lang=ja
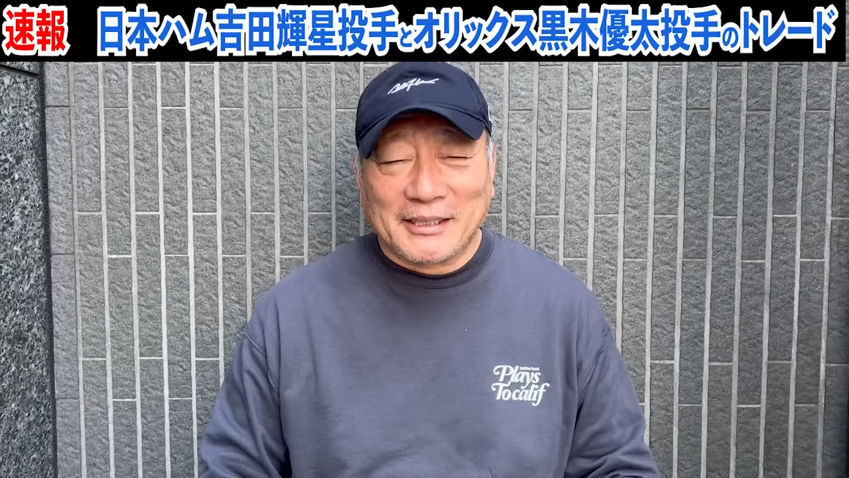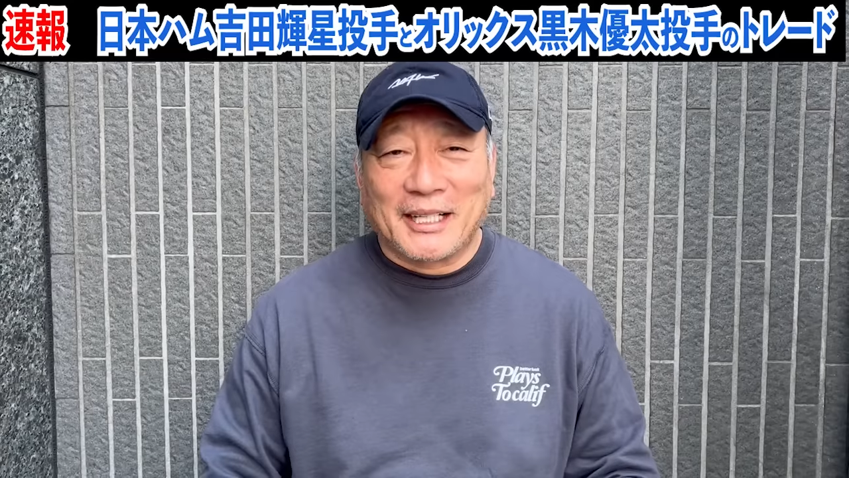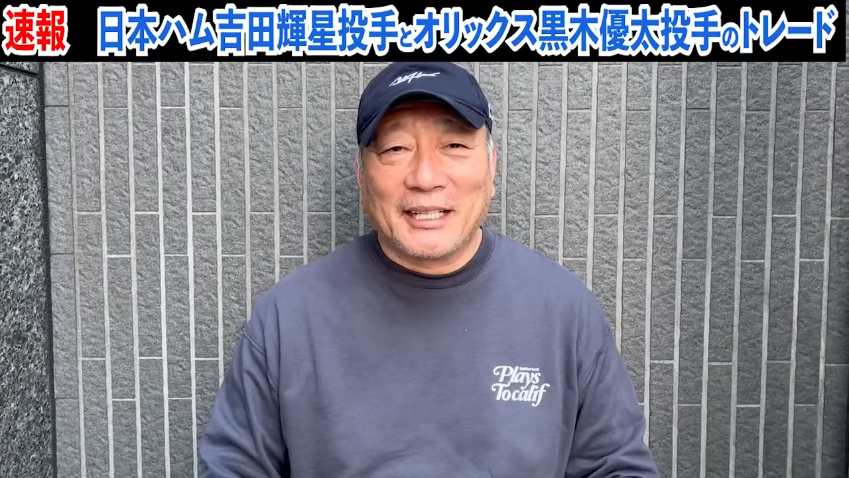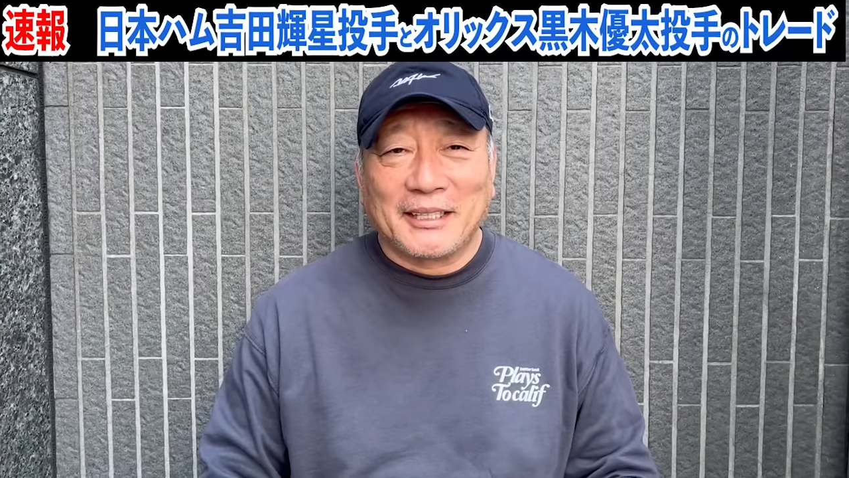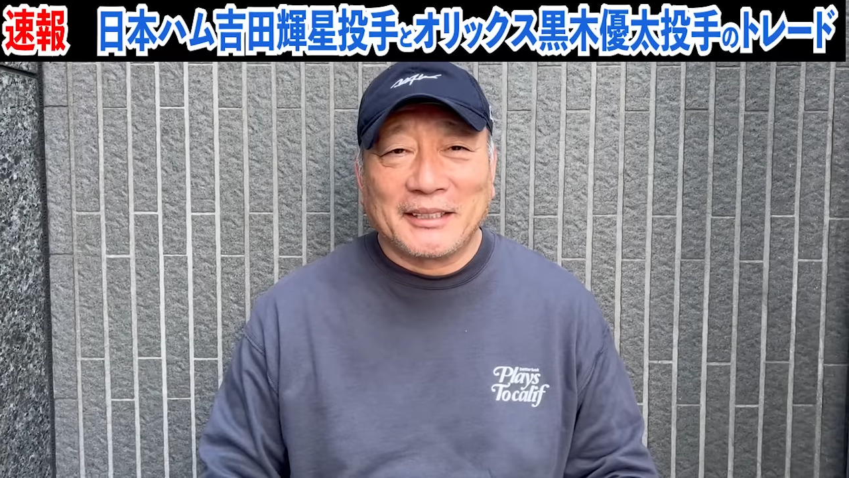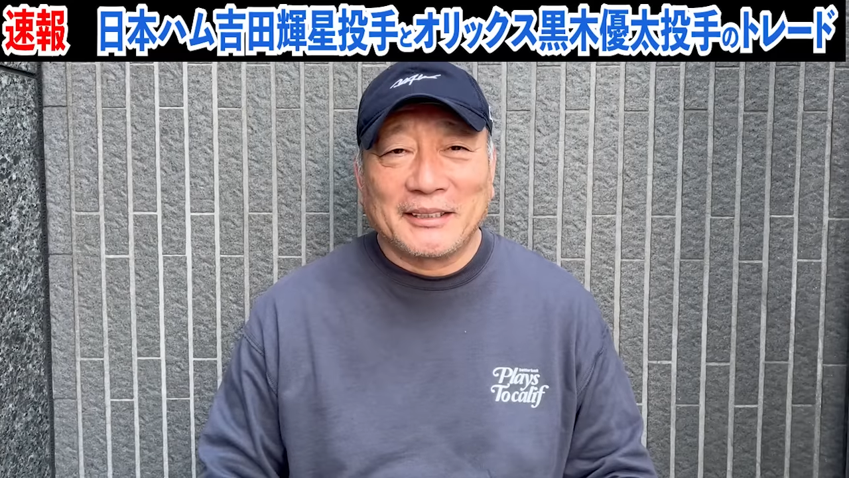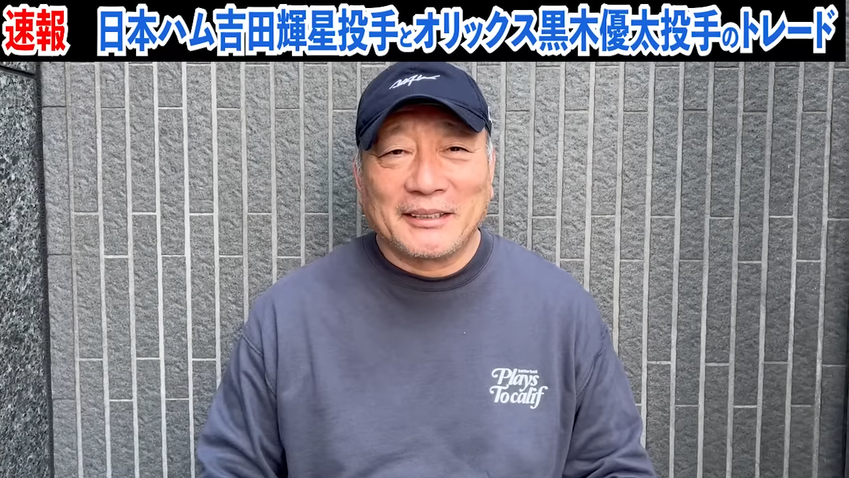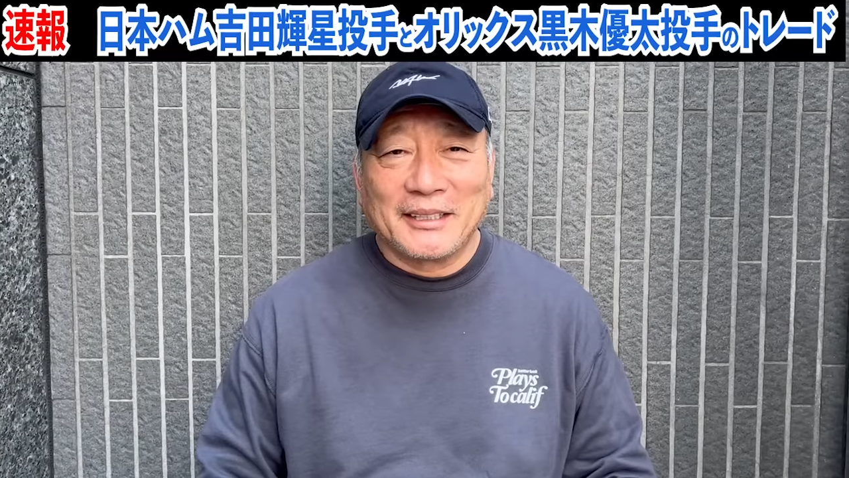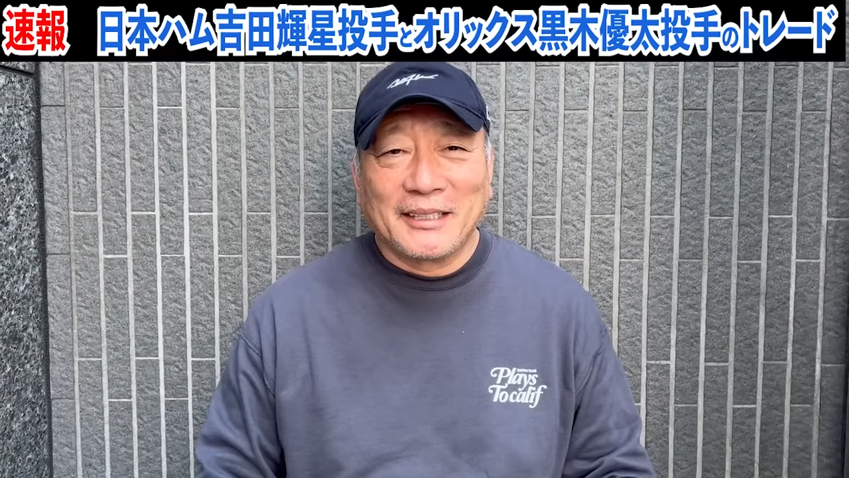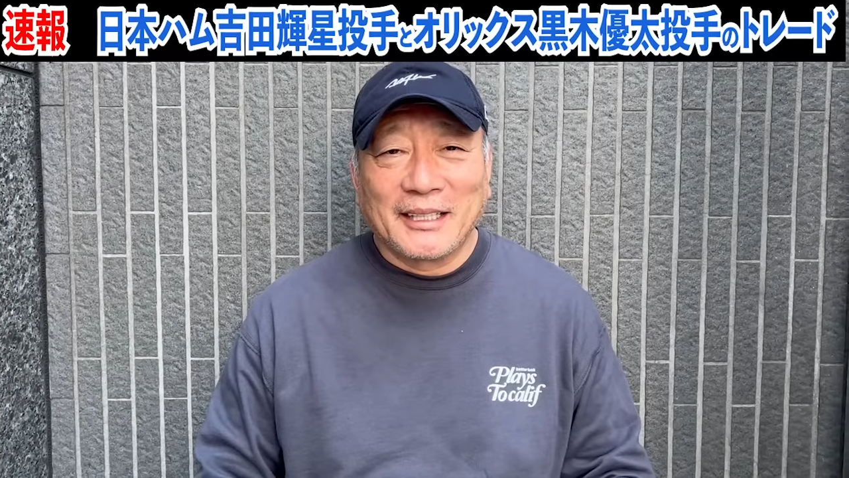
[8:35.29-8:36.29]
さい
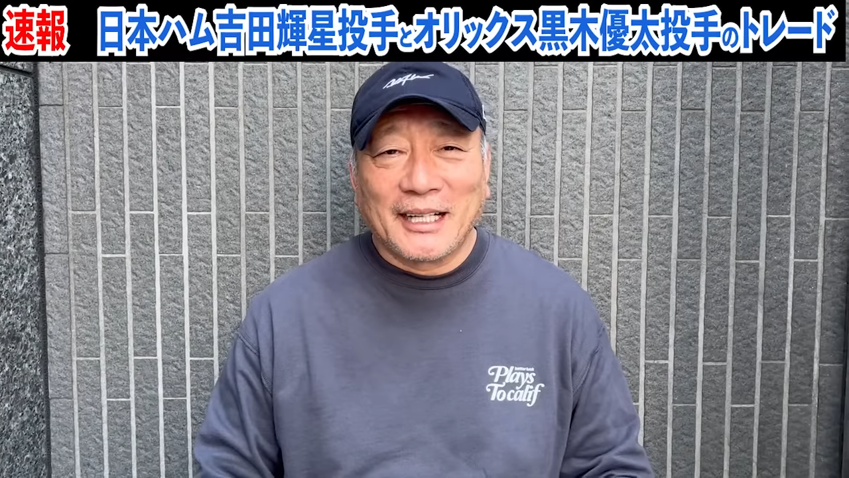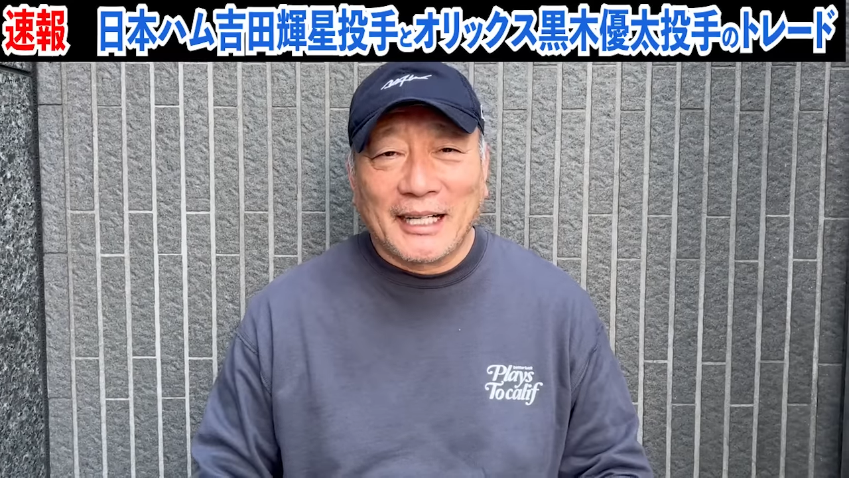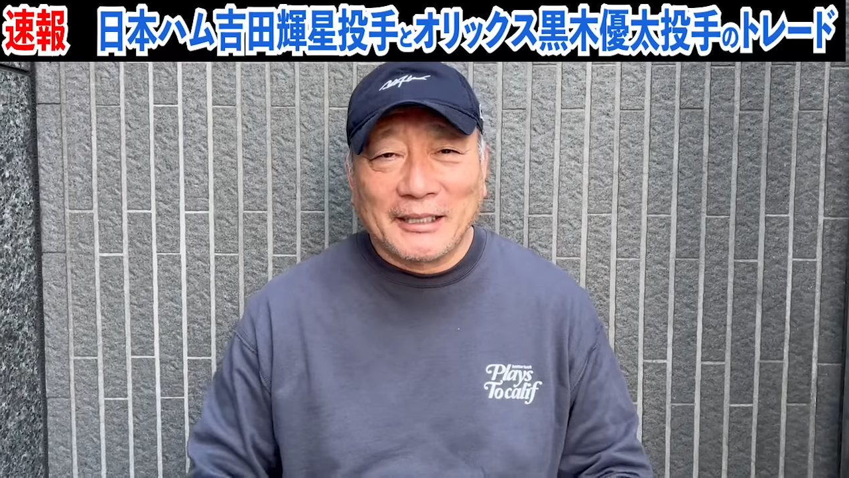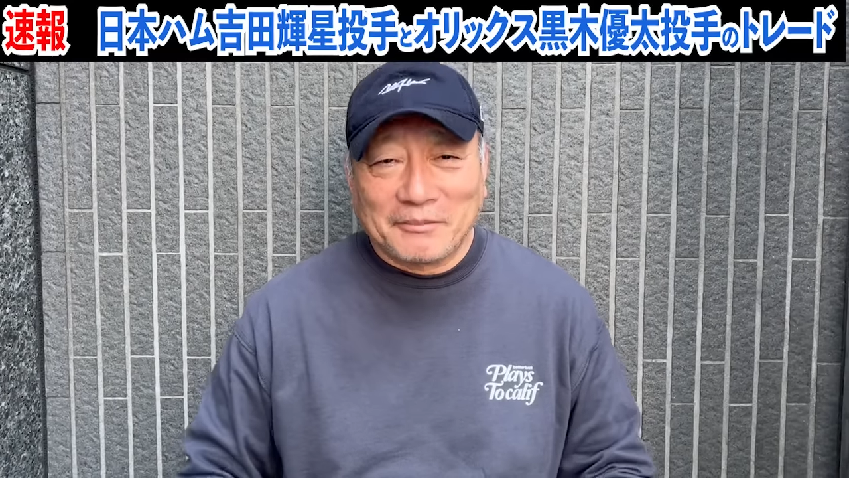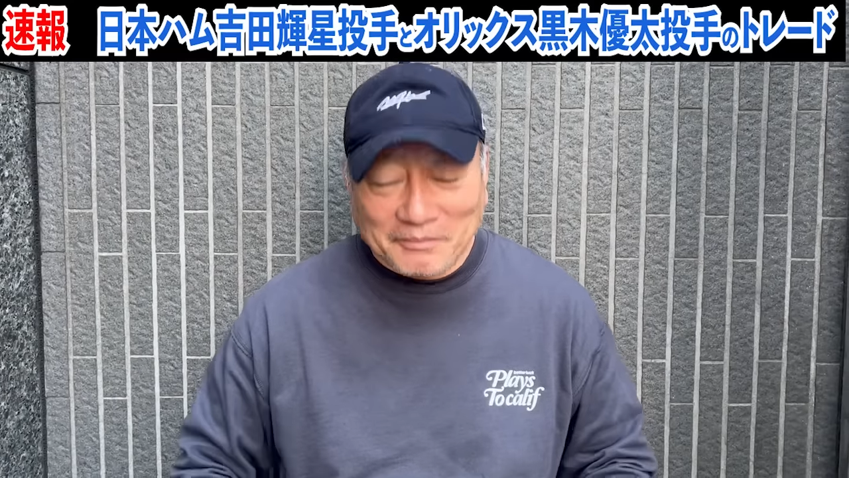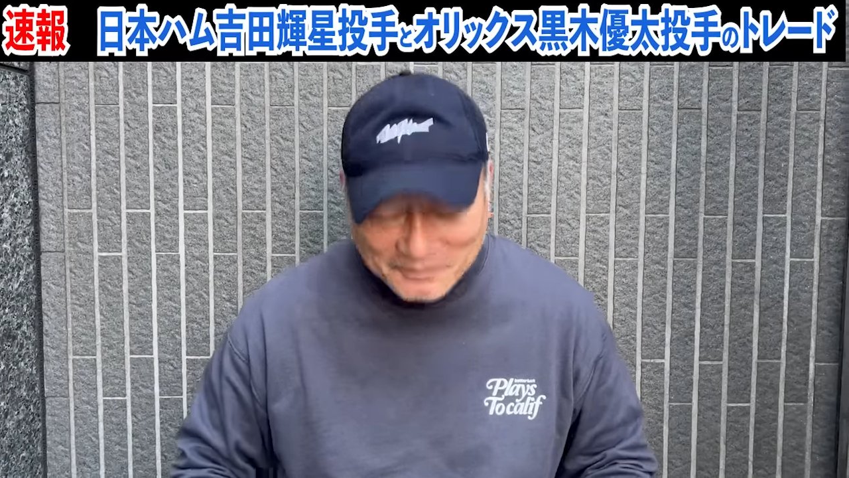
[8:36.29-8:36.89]
はい、はい